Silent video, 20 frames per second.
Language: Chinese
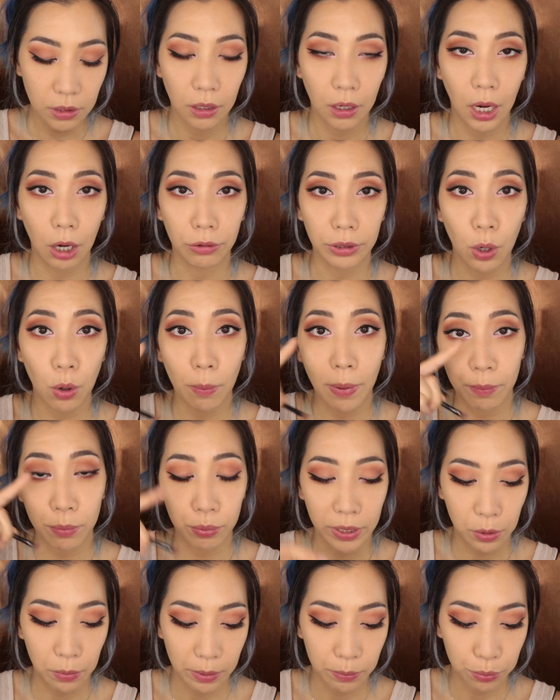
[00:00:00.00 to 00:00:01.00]
好，那我把
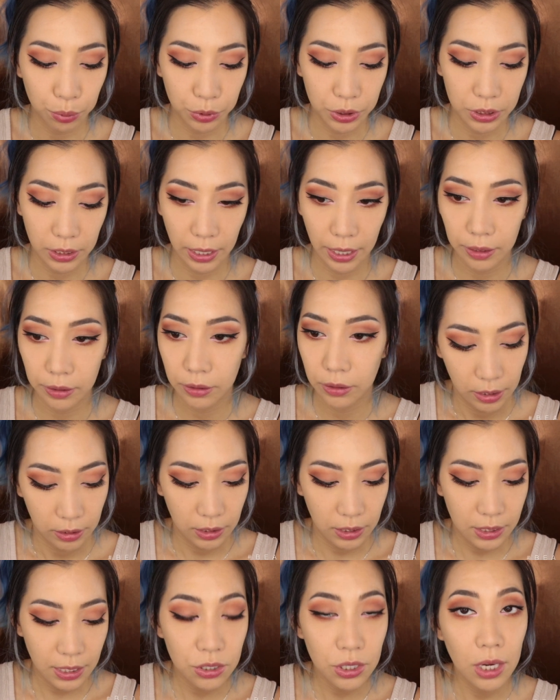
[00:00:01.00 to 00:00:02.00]
另外一边补起来。
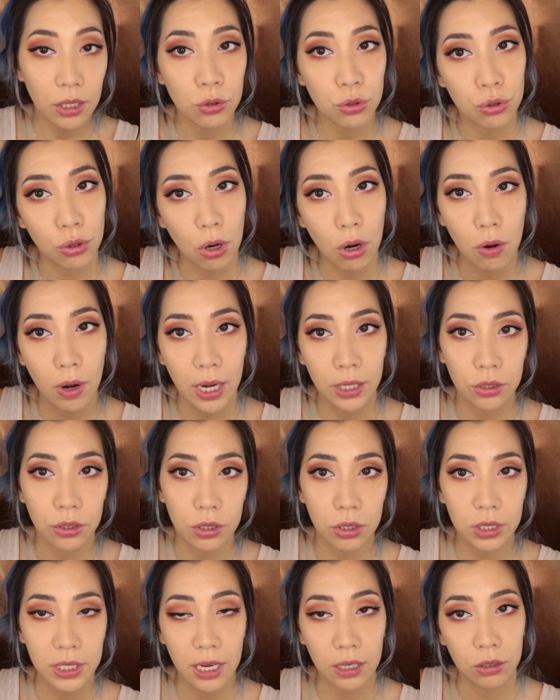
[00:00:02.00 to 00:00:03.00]
你在上的时候啊，其
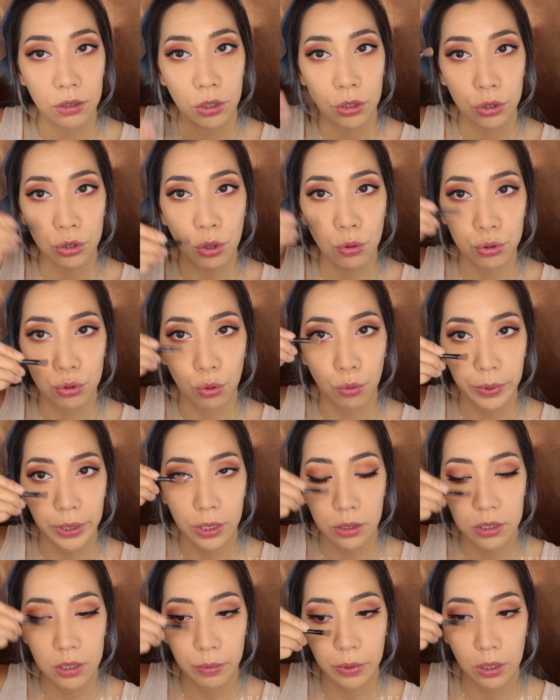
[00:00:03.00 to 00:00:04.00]
实像右手
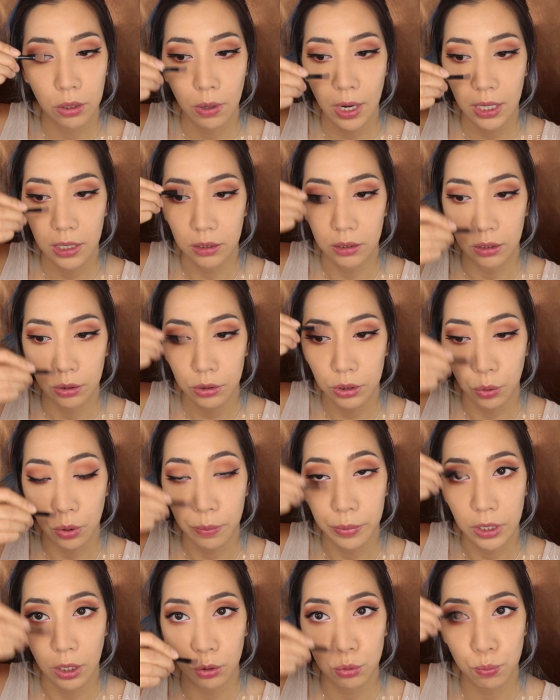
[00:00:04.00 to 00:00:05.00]
边这边的话，可能你会
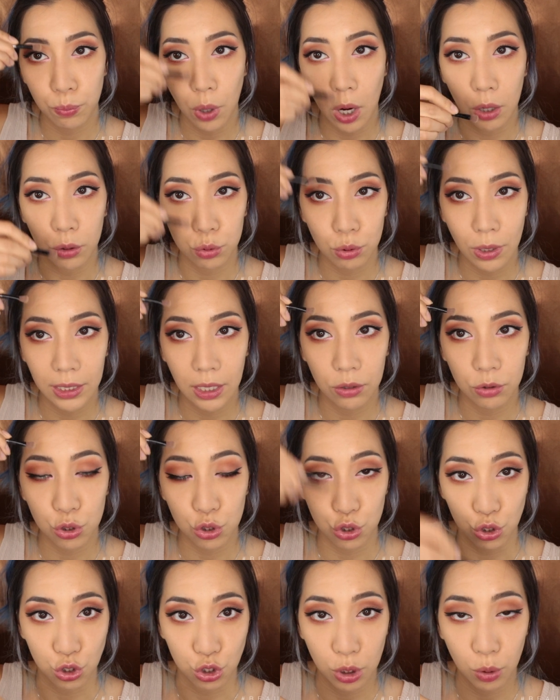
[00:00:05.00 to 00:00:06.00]
比较不好抓到
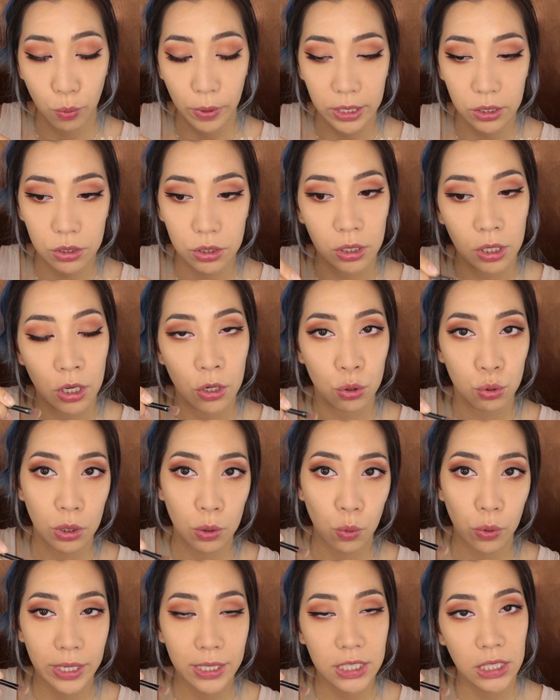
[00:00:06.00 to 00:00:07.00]
直的位置，所以
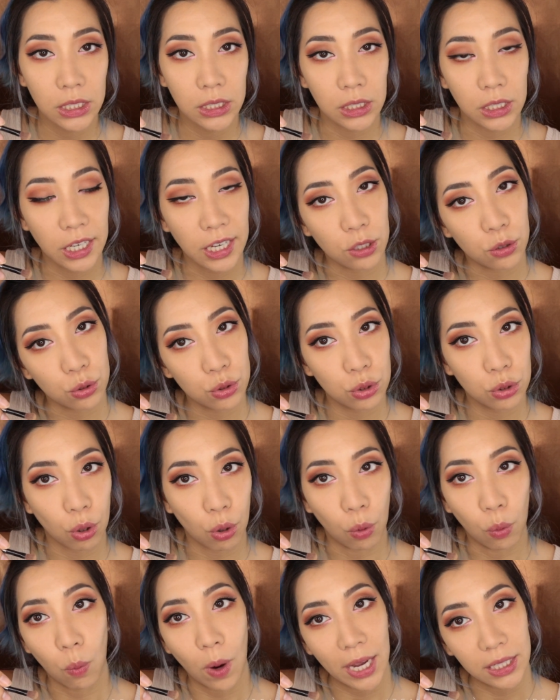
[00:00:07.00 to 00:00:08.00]
我会建议你可以就是
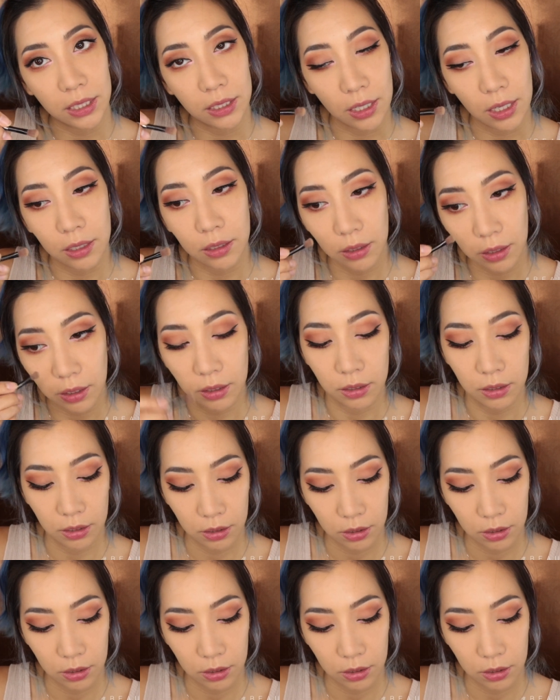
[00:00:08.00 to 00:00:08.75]
头弯一点点。